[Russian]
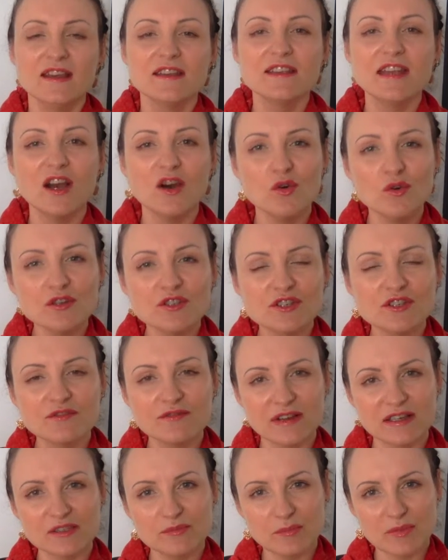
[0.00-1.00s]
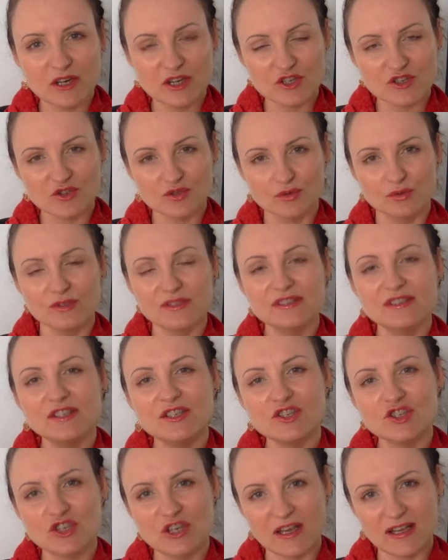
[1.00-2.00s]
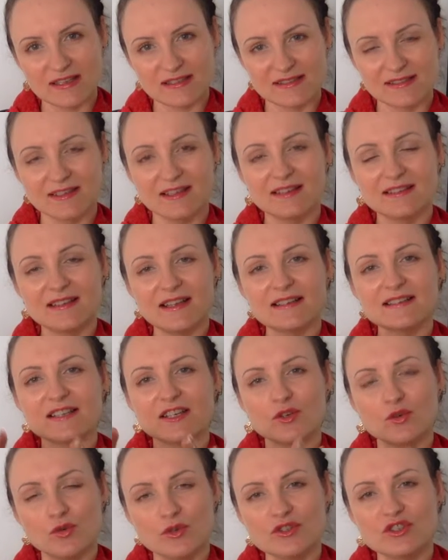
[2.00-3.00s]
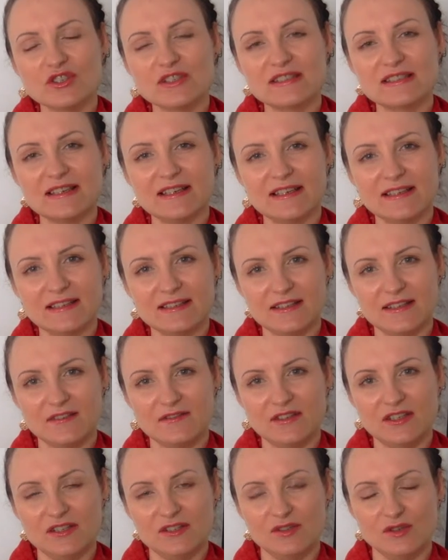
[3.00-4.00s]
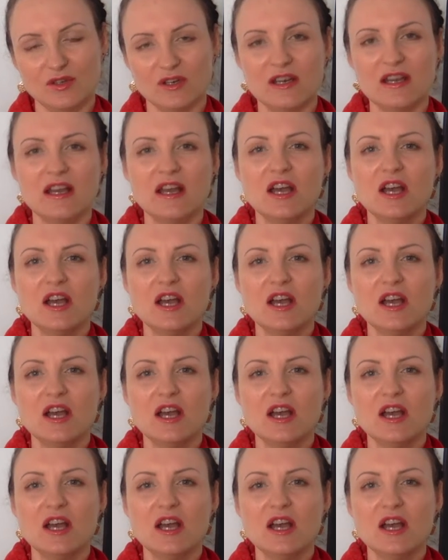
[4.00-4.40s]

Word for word: Я очень вас прошу сейчас, когда закончится это видео,